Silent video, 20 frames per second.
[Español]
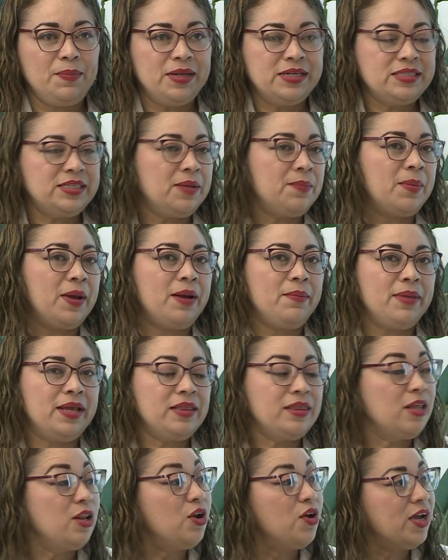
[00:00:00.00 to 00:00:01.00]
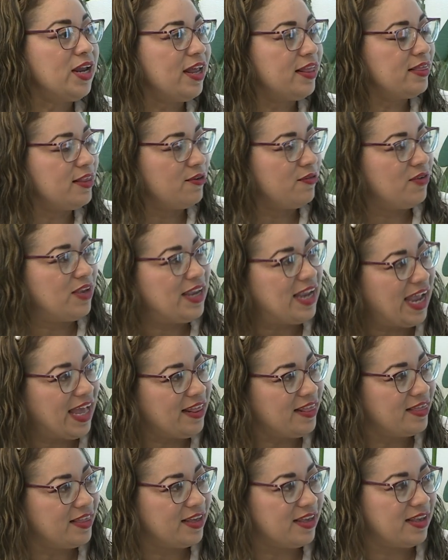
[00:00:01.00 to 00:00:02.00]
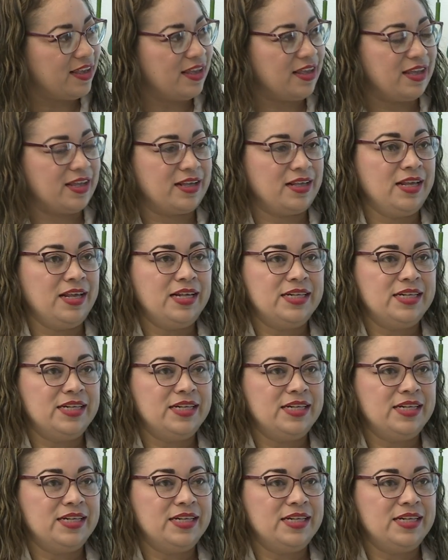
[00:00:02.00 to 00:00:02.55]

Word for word: principalmente lo gratificante que